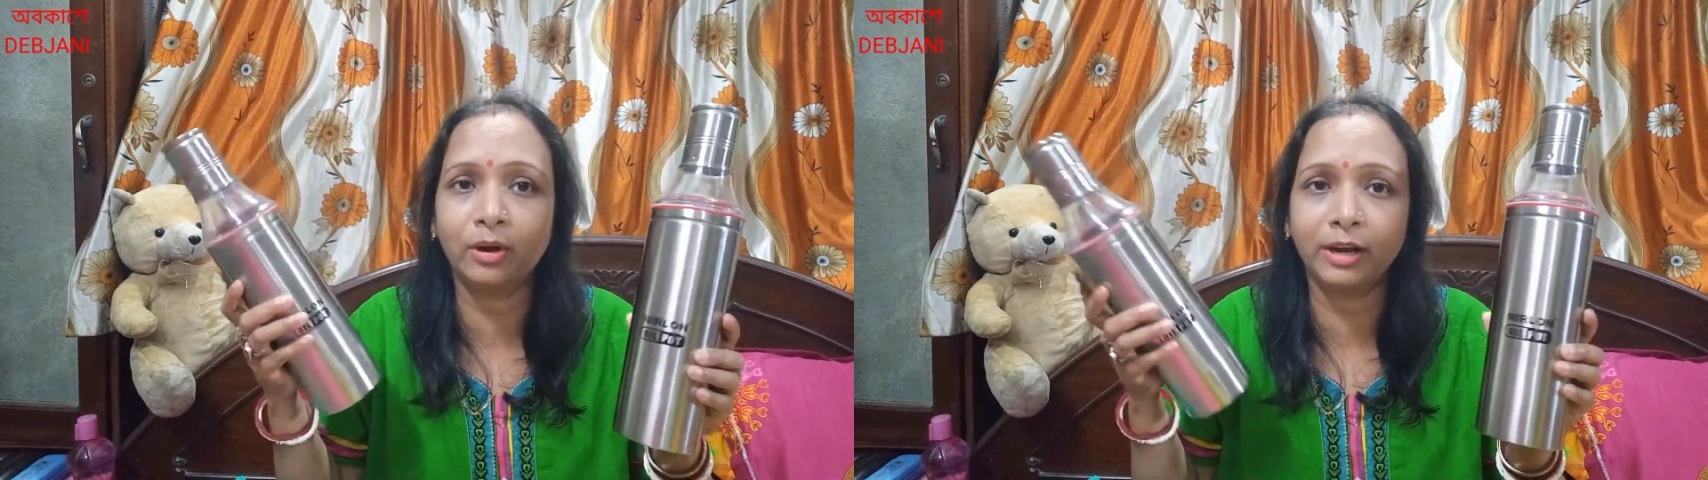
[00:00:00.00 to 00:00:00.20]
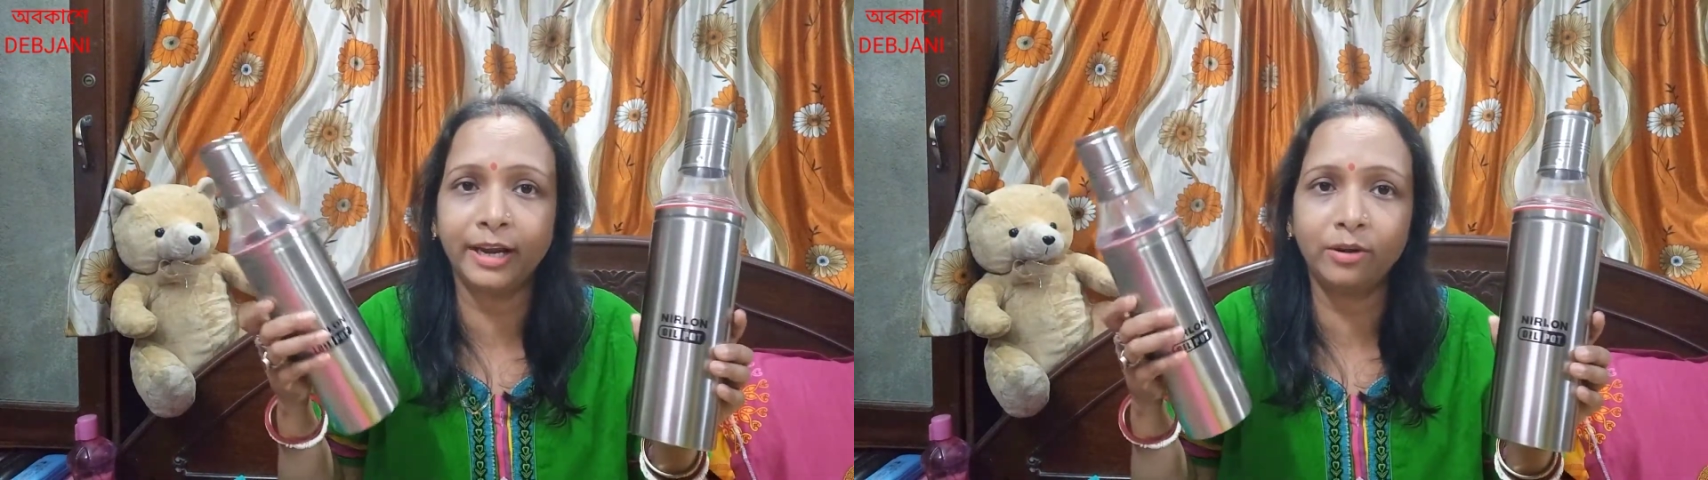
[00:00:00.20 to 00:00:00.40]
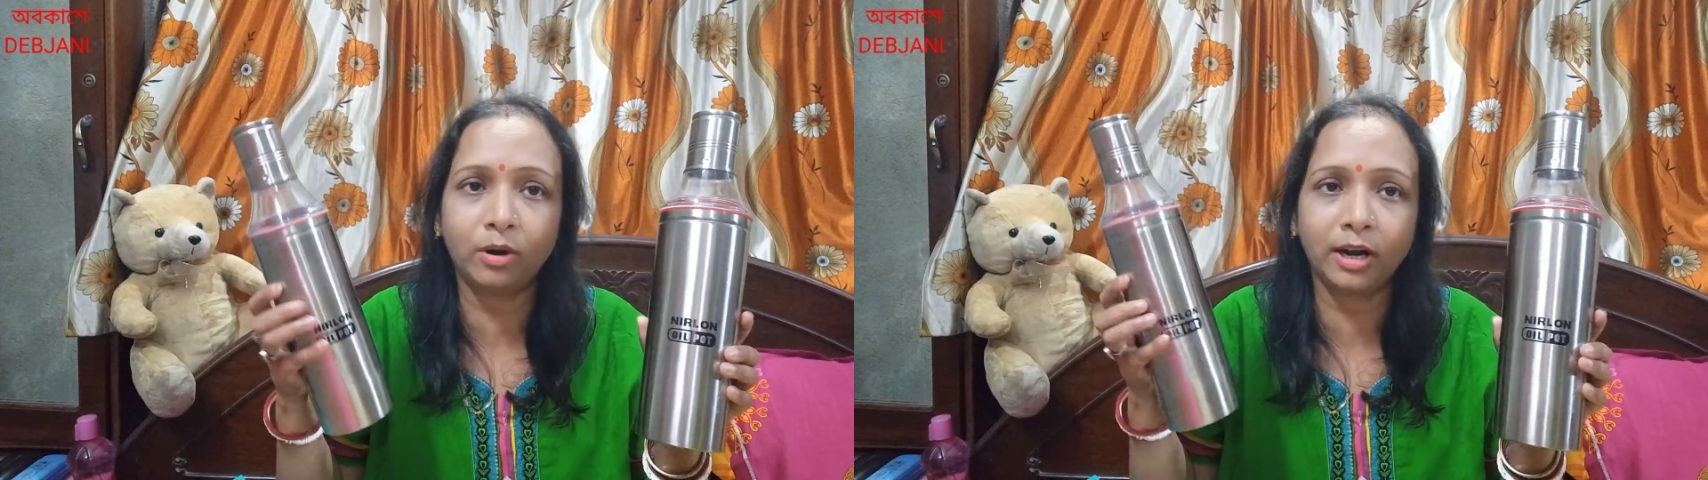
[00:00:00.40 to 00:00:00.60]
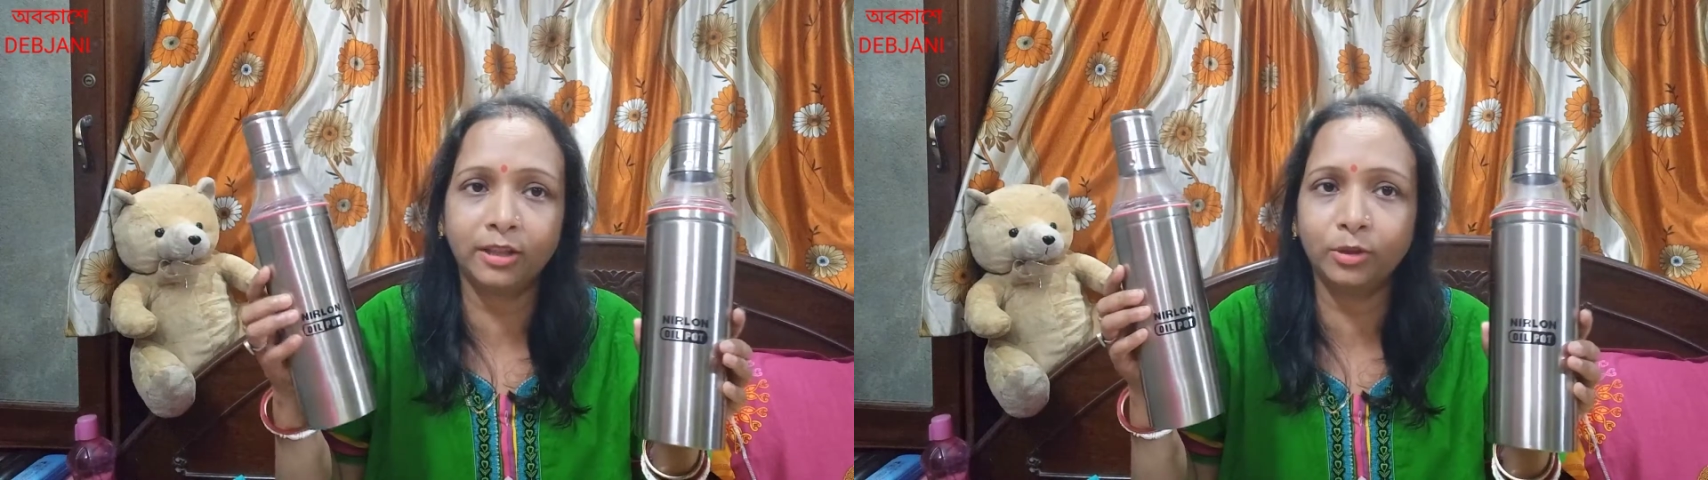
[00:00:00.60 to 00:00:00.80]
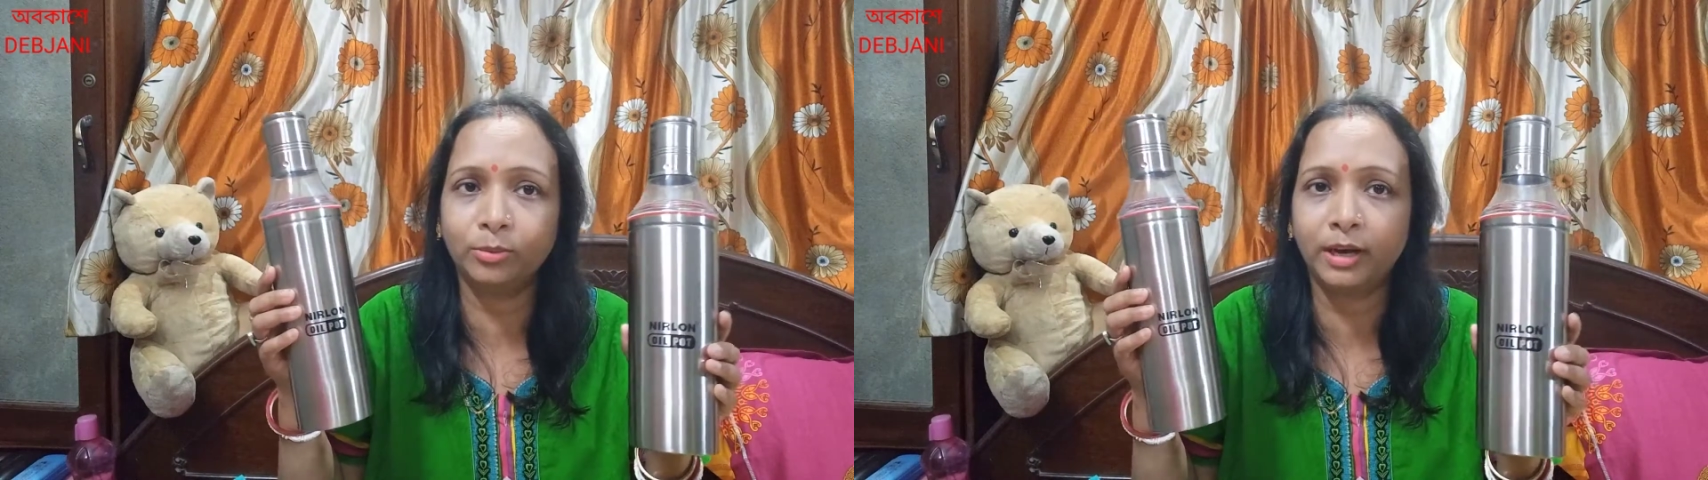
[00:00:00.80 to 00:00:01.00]
অনলাইনে
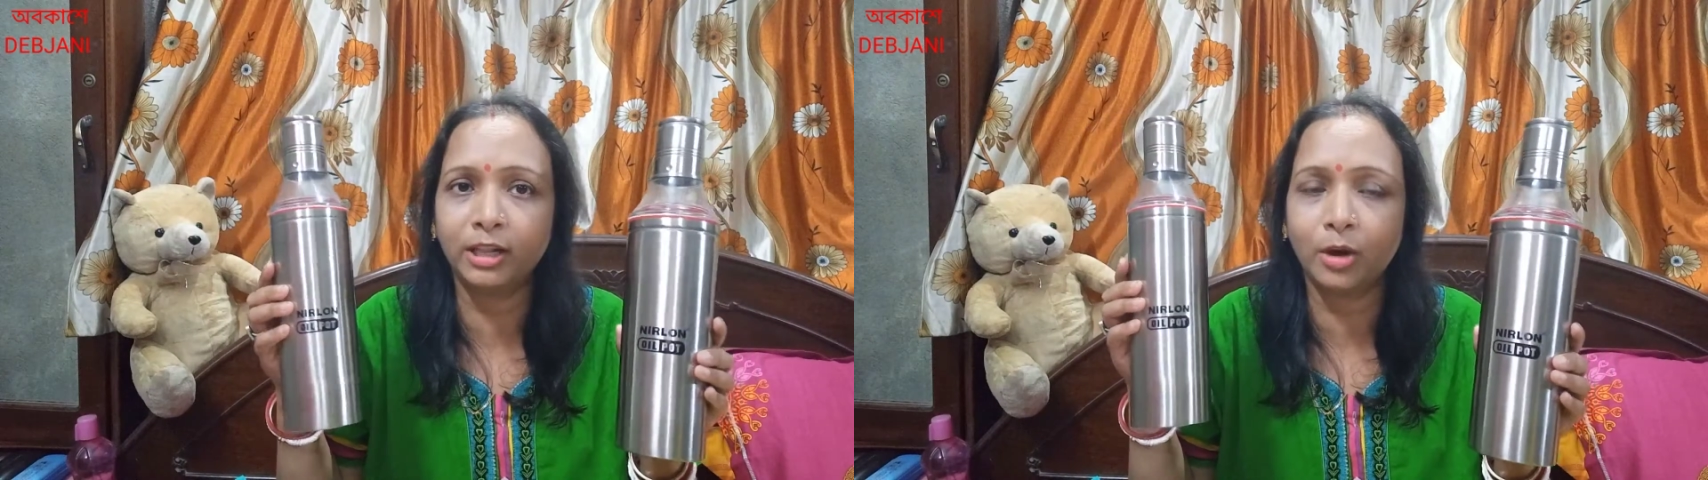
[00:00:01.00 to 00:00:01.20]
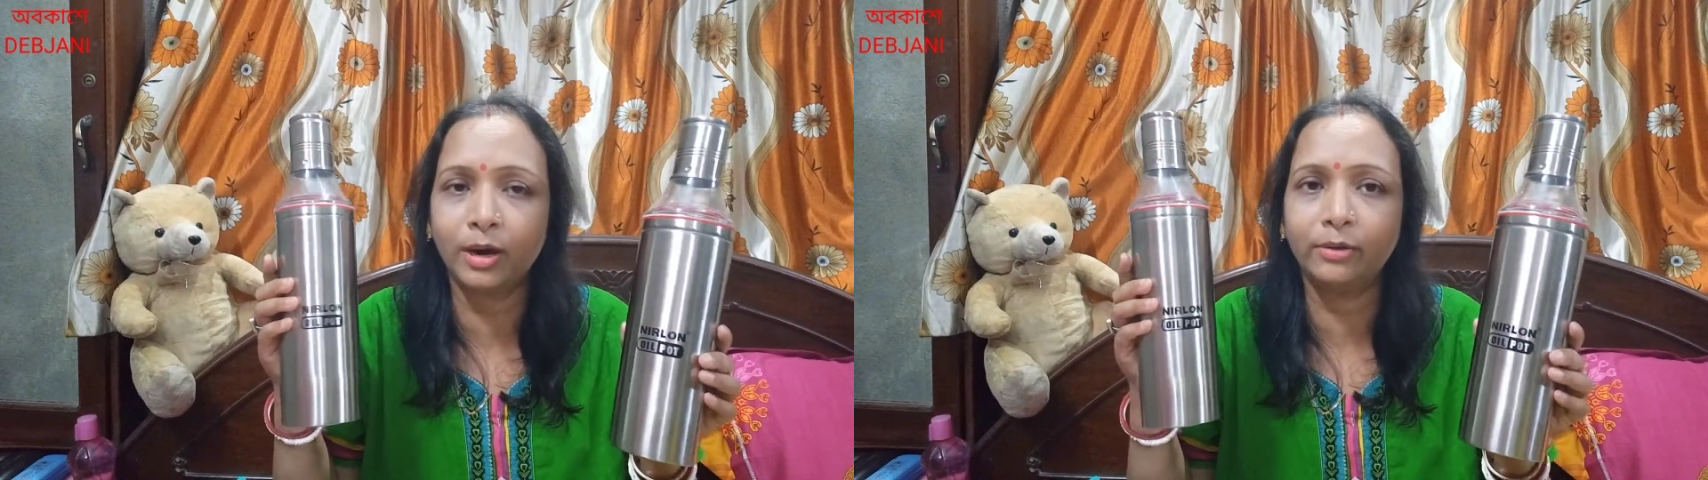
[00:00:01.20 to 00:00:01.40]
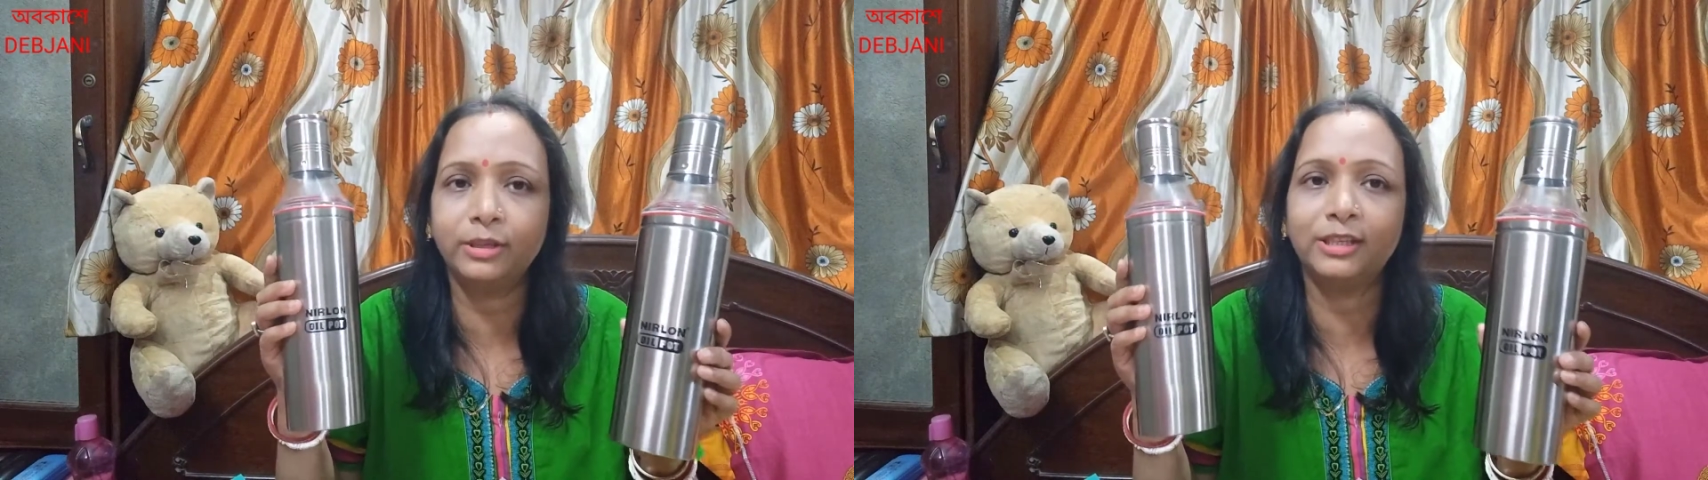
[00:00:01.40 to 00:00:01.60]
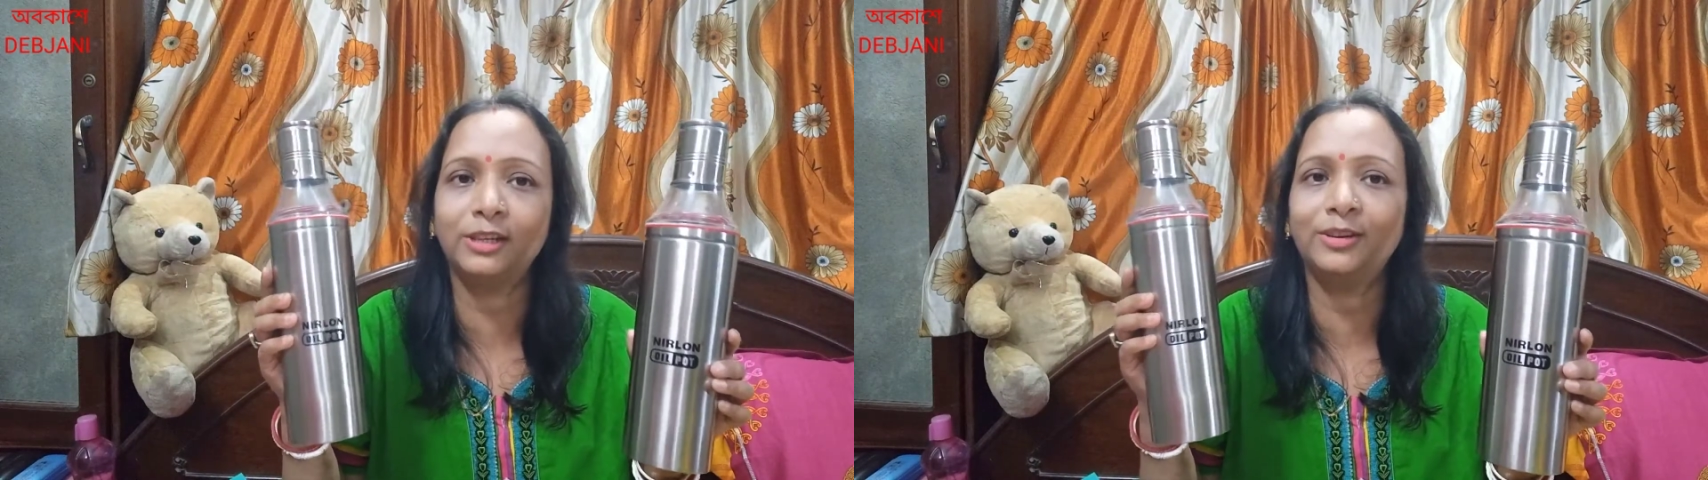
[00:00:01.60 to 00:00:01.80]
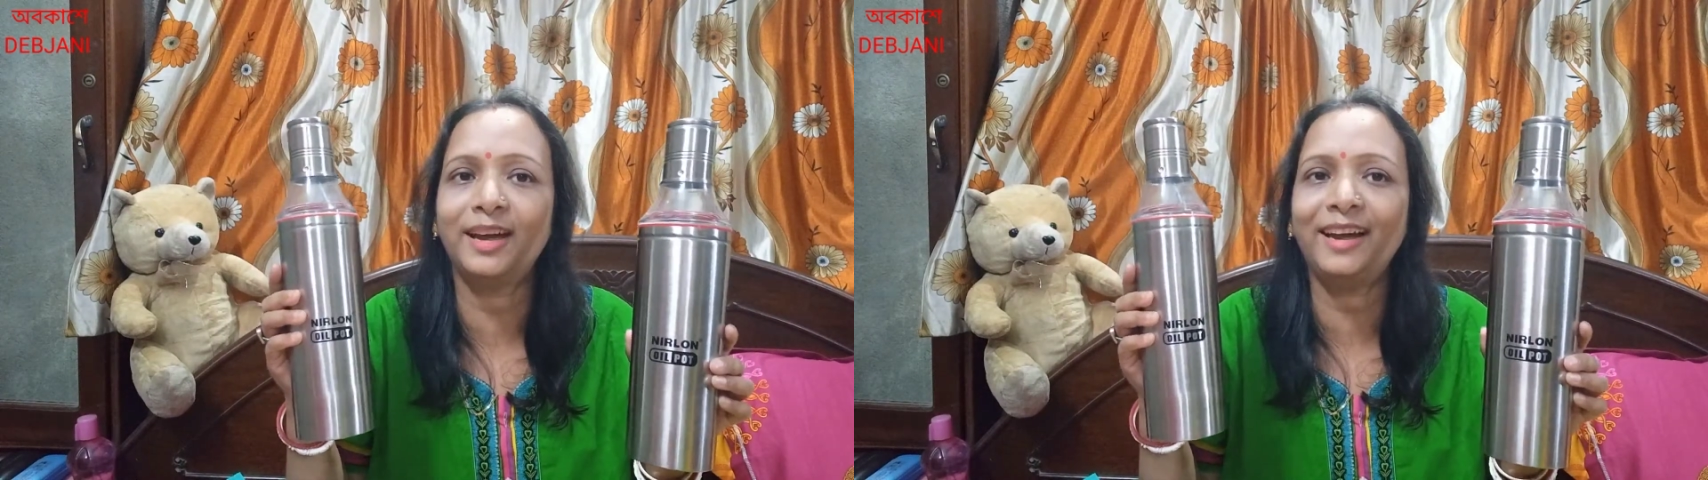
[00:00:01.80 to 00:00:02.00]
অর্ডার দেবো আর দেওয়া
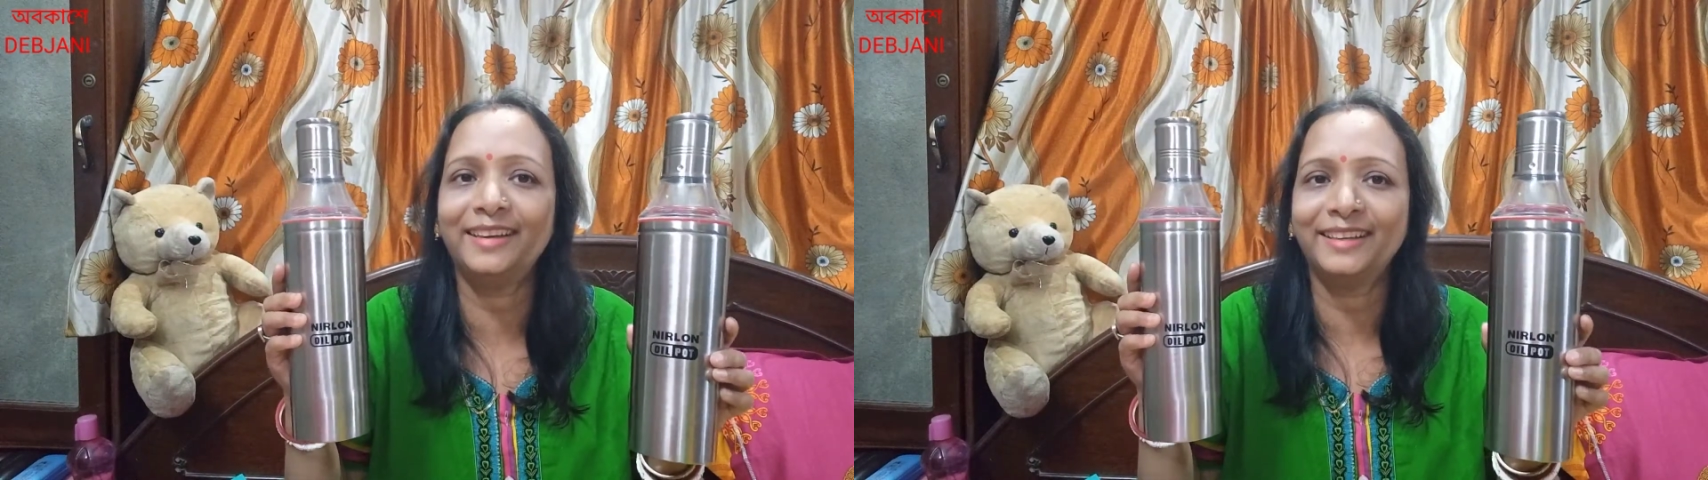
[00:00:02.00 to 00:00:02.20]
হচ্ছিল না